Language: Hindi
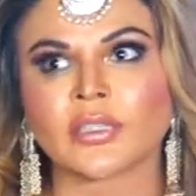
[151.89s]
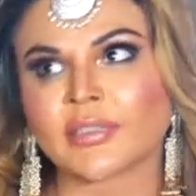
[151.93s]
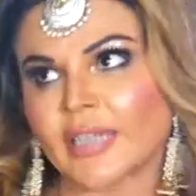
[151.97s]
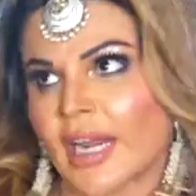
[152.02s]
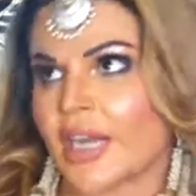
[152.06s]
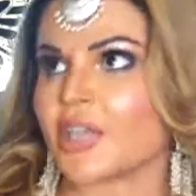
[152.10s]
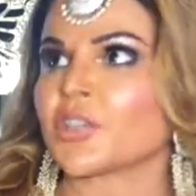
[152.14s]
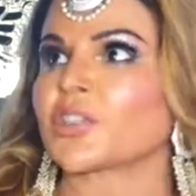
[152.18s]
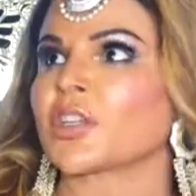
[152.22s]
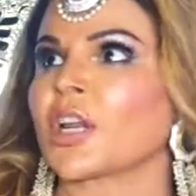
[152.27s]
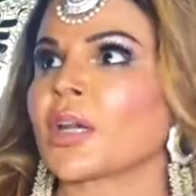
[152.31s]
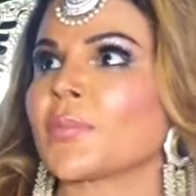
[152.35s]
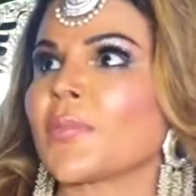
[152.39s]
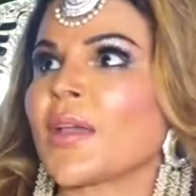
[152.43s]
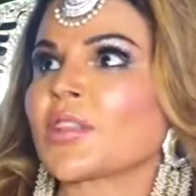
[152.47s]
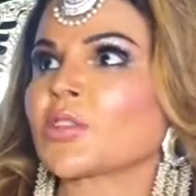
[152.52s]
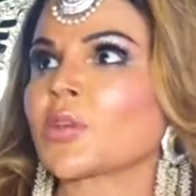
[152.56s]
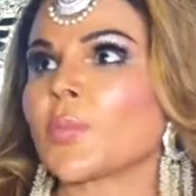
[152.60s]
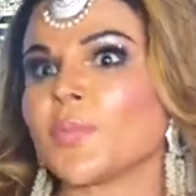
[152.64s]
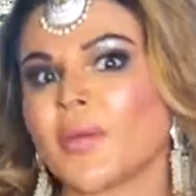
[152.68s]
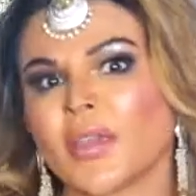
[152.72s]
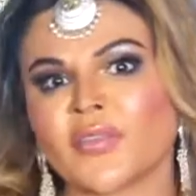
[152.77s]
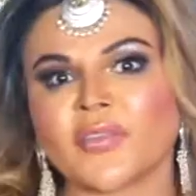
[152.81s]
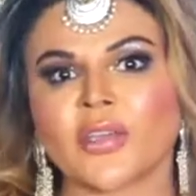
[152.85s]
टेंशन में
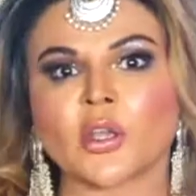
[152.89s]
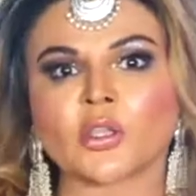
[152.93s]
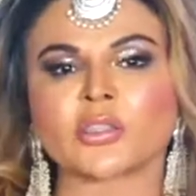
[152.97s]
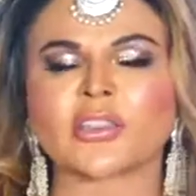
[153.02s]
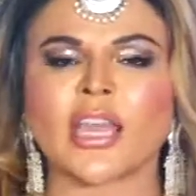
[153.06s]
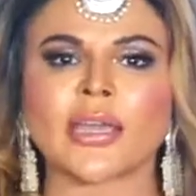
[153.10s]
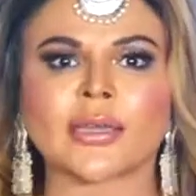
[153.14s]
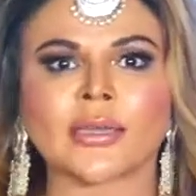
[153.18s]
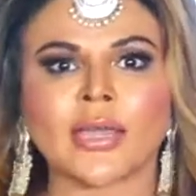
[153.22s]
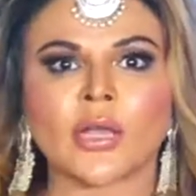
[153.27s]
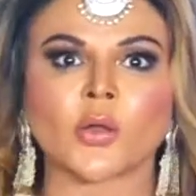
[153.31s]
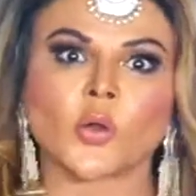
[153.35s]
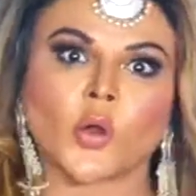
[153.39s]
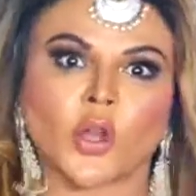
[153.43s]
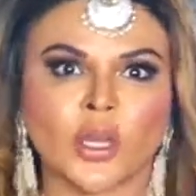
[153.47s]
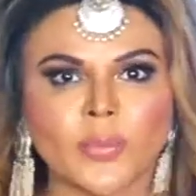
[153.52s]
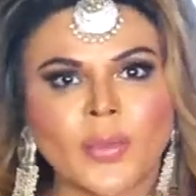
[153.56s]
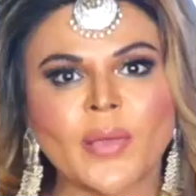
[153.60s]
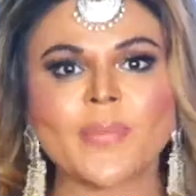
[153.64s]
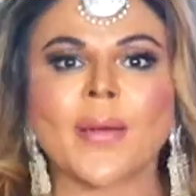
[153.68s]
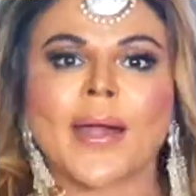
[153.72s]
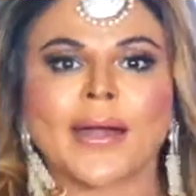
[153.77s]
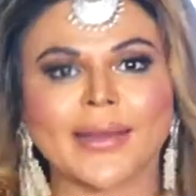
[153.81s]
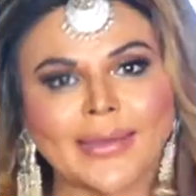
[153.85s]
तो बीवी को देख के कोई
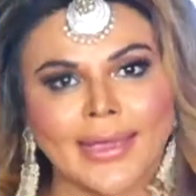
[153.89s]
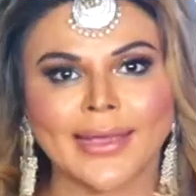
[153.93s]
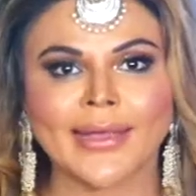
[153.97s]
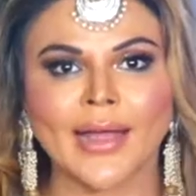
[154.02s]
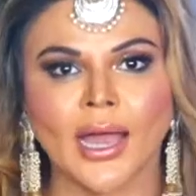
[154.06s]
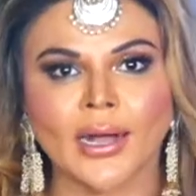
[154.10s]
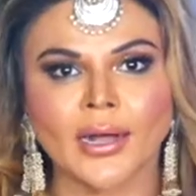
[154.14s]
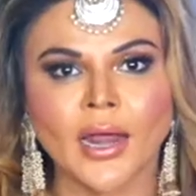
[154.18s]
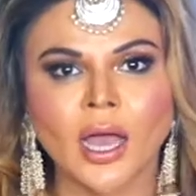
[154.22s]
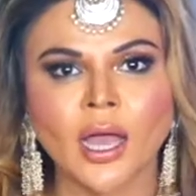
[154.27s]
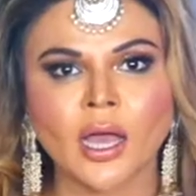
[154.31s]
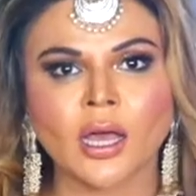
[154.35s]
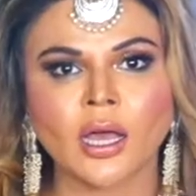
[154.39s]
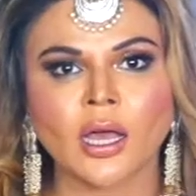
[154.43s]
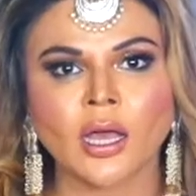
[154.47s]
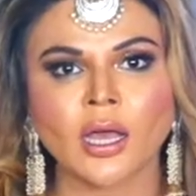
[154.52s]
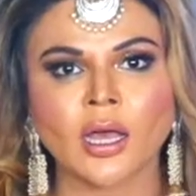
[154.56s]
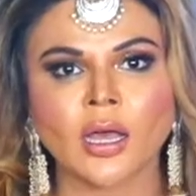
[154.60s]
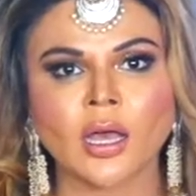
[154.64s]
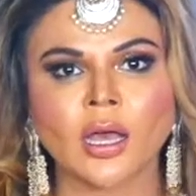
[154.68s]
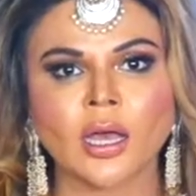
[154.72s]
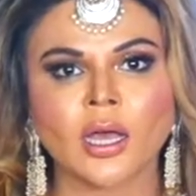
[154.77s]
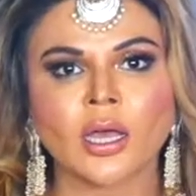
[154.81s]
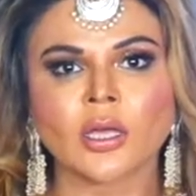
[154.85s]
भी भड़केगा ना
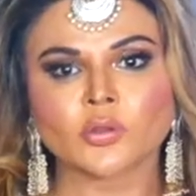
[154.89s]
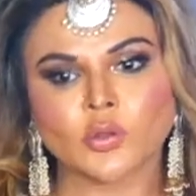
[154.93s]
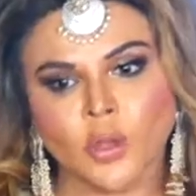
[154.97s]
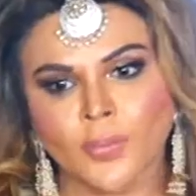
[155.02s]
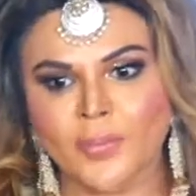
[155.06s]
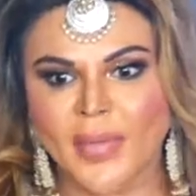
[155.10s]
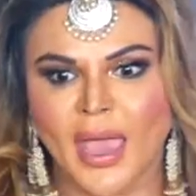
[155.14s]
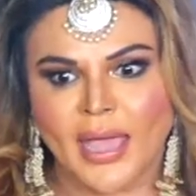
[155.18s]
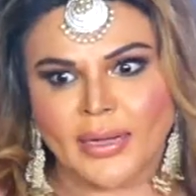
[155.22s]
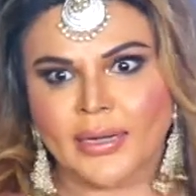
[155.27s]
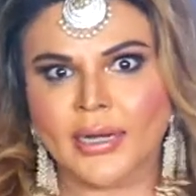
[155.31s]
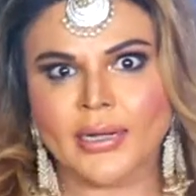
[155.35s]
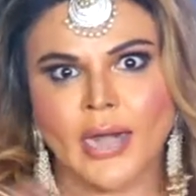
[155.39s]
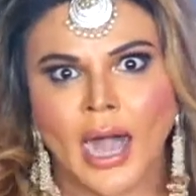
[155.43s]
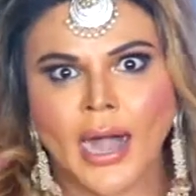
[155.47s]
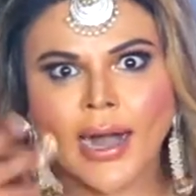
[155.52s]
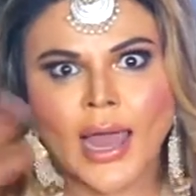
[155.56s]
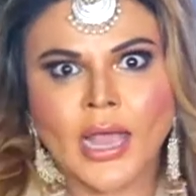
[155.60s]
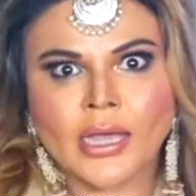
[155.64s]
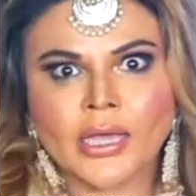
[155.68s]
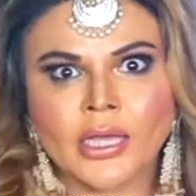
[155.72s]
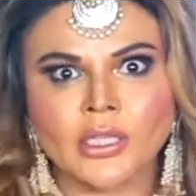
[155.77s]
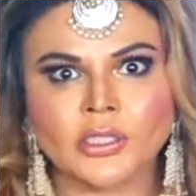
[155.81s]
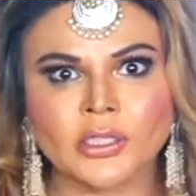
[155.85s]
तो मैंने
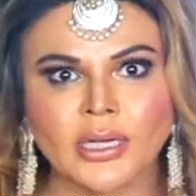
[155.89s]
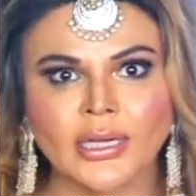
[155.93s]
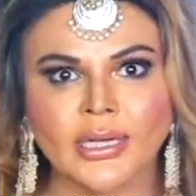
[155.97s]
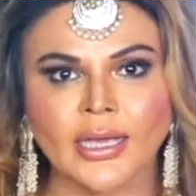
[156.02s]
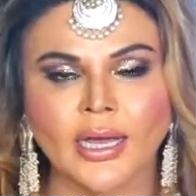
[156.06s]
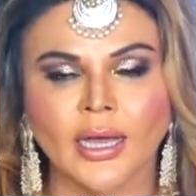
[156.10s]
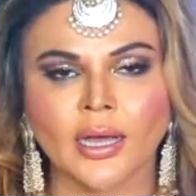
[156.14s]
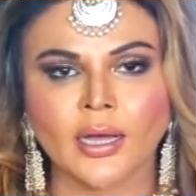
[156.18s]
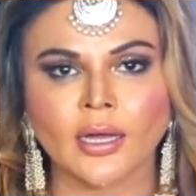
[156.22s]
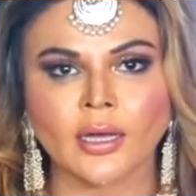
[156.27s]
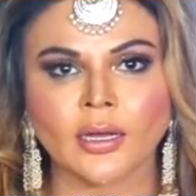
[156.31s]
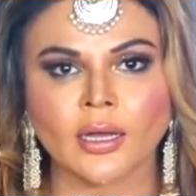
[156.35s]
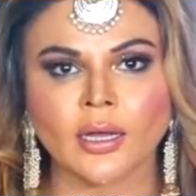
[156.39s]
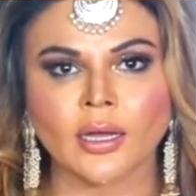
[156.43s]
नाड़ा खींच लिया